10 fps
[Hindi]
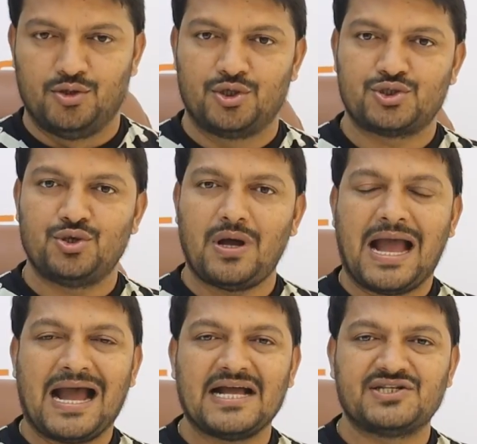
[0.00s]
दोस्तों
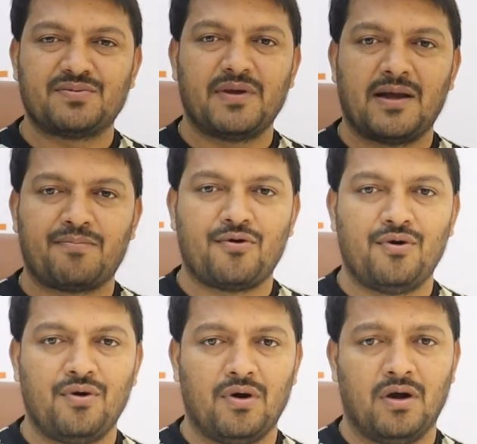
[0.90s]
आज मैं
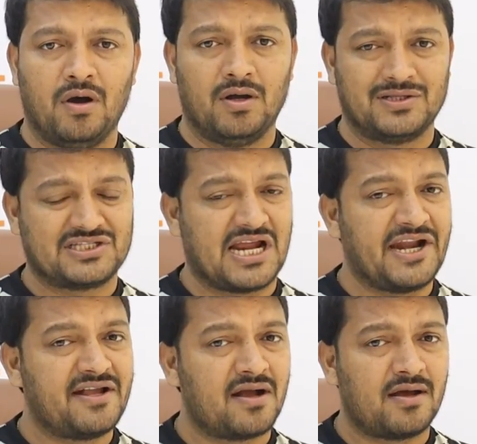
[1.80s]
आपको
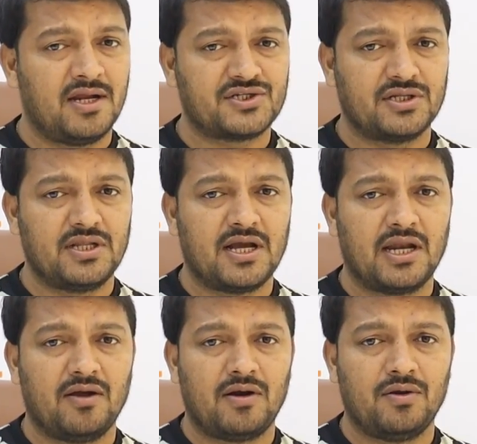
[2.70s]
साड़ी का कलेक्शन
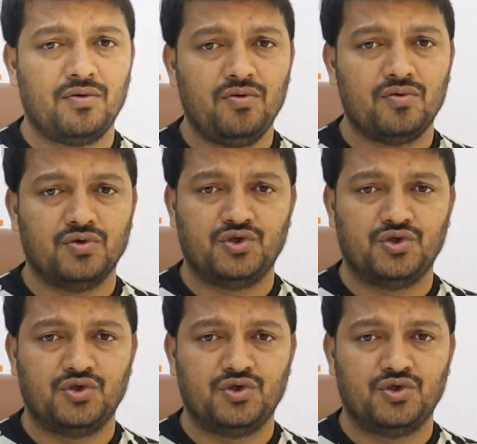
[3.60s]
दिखाने वाला हूँ